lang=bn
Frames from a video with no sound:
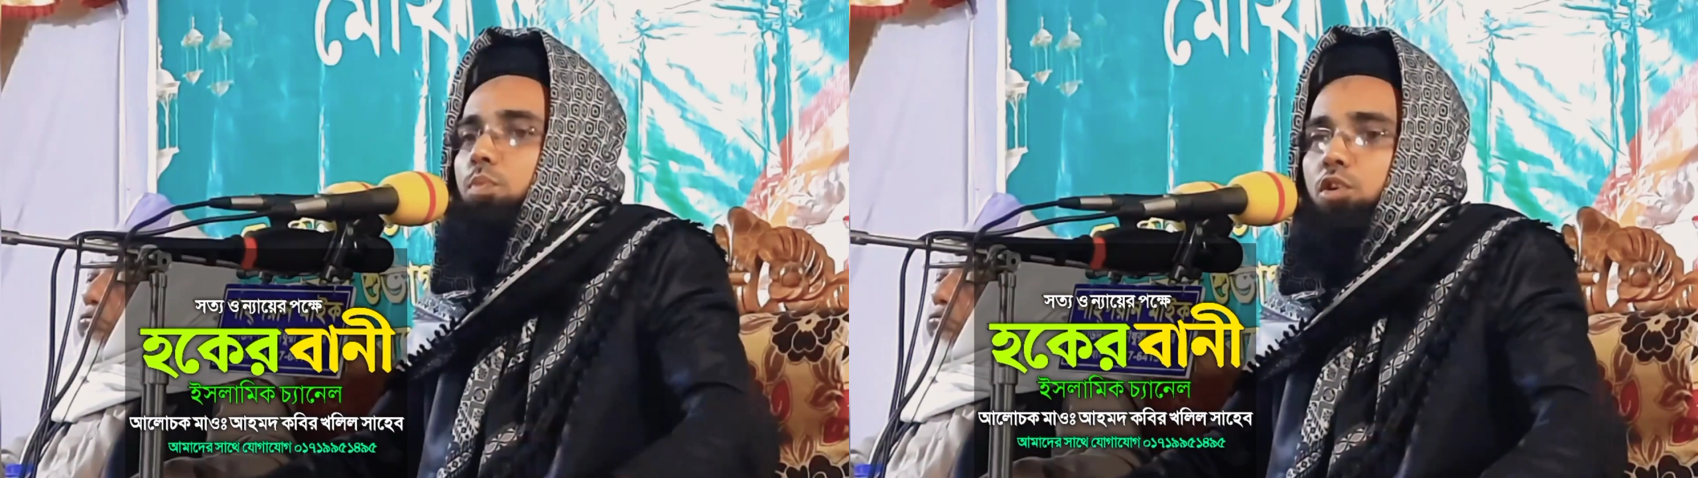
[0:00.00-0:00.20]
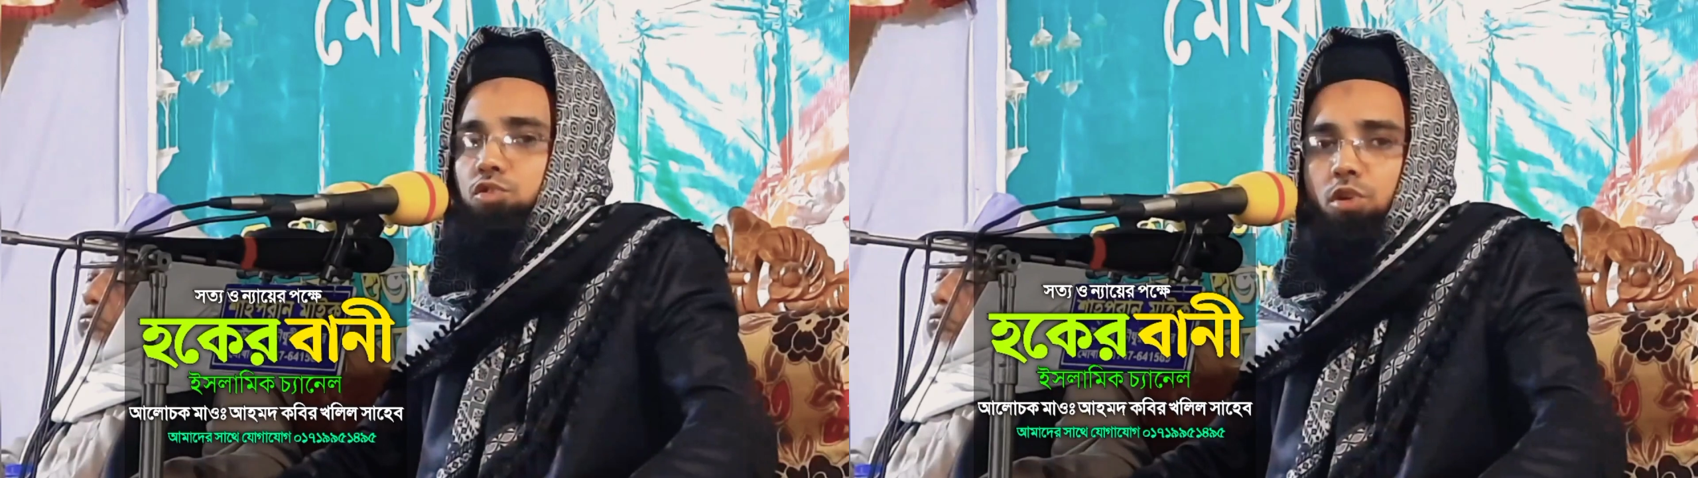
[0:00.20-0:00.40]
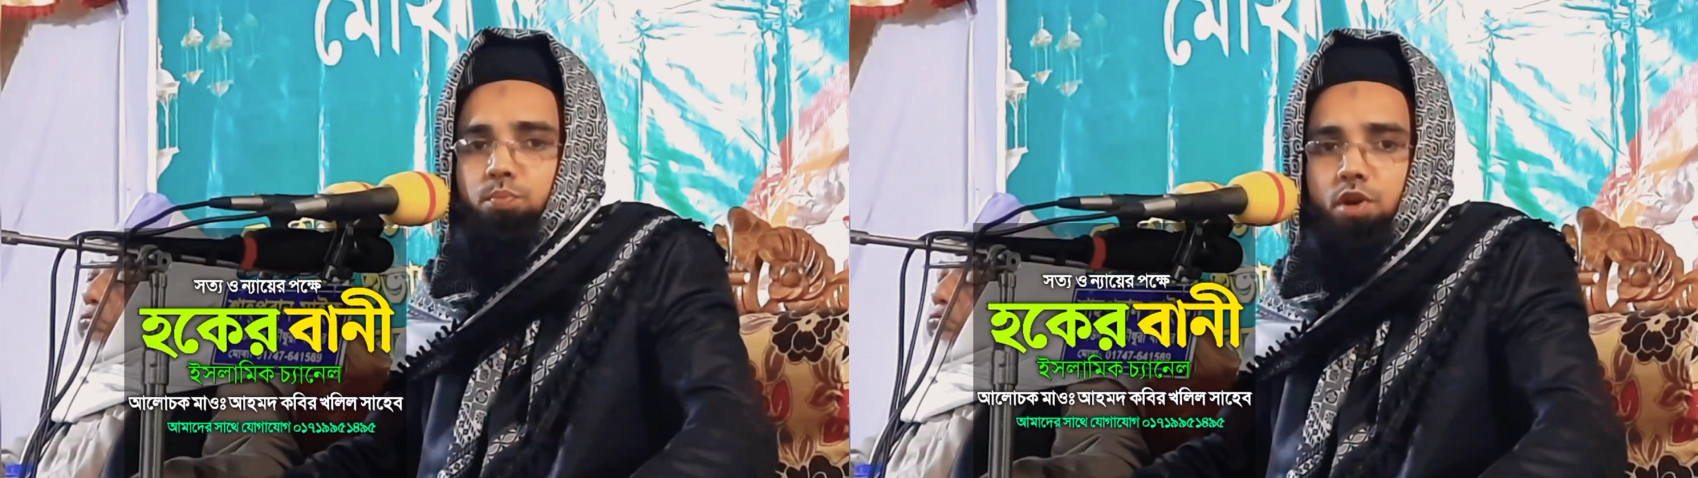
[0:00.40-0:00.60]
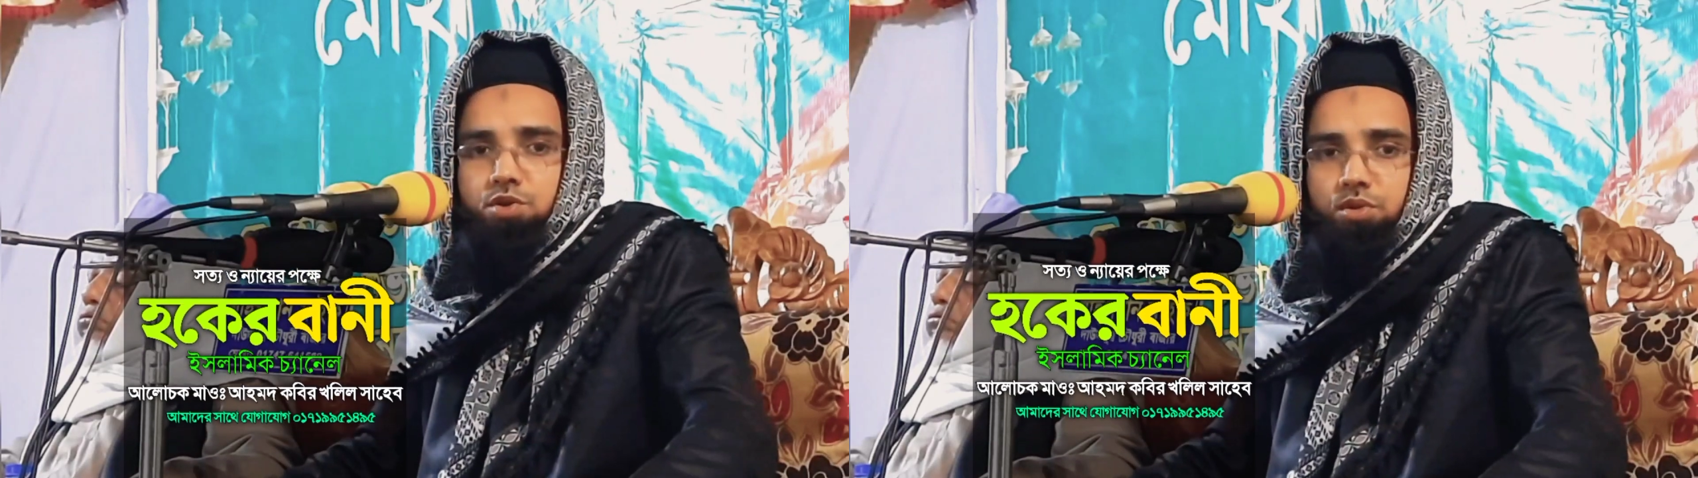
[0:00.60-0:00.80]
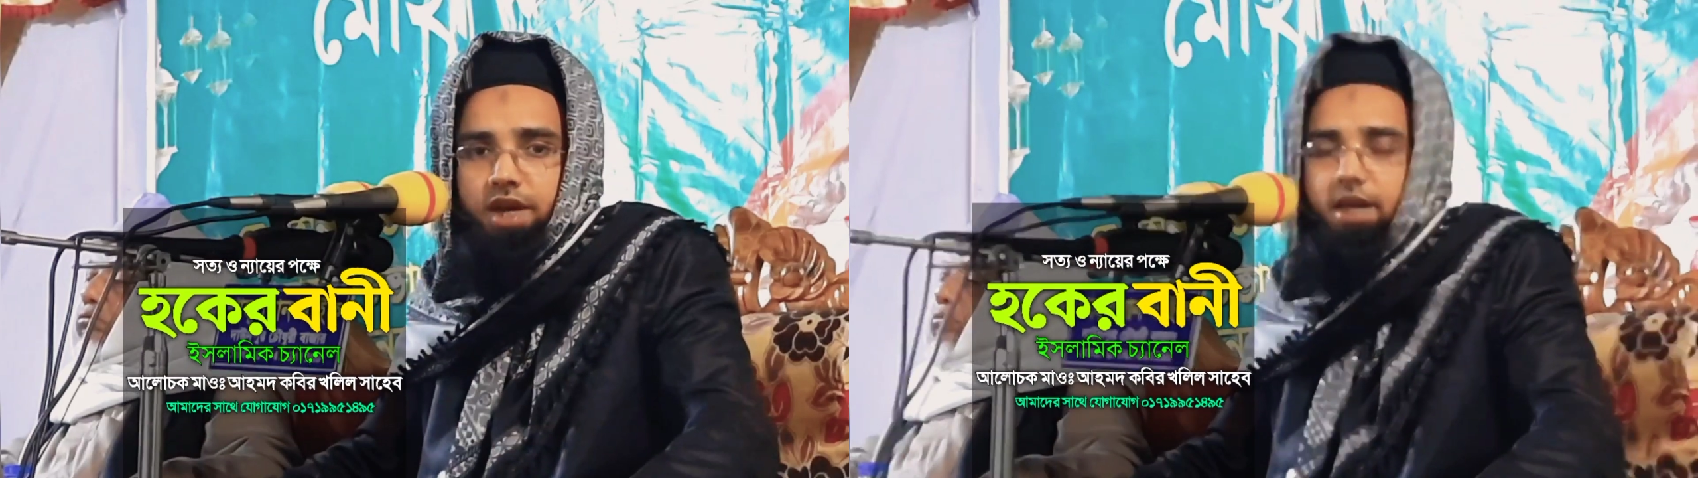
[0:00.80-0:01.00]
বক্তব্য
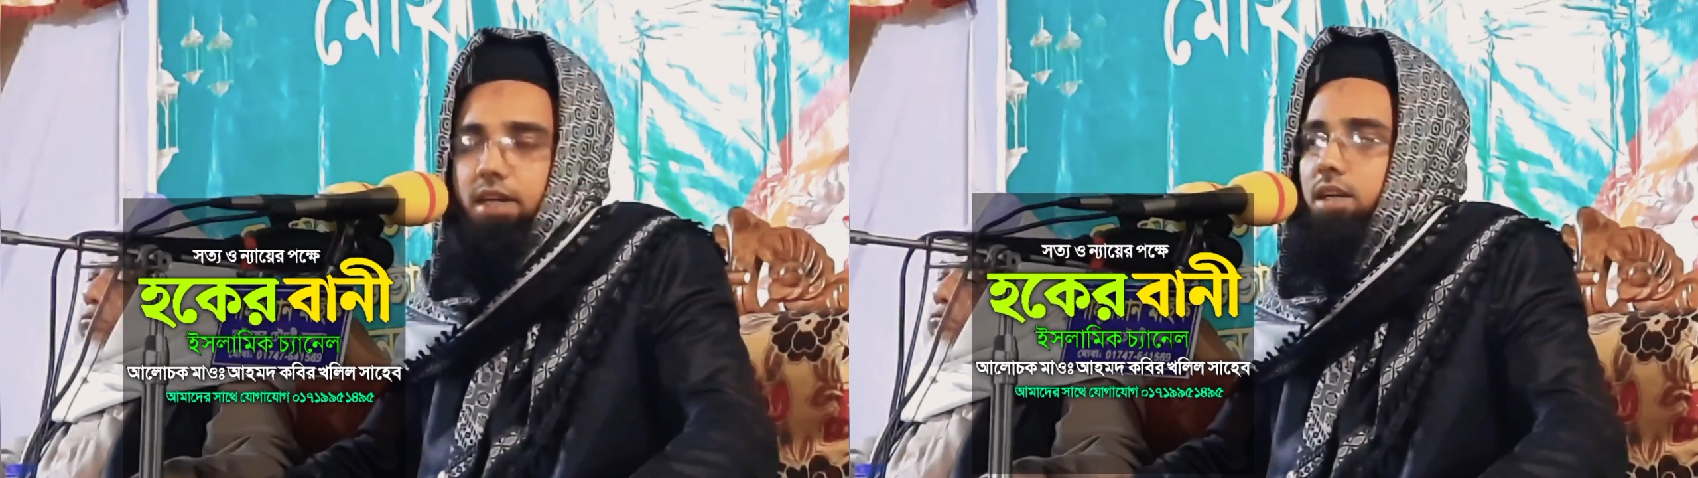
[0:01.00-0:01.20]
শুনে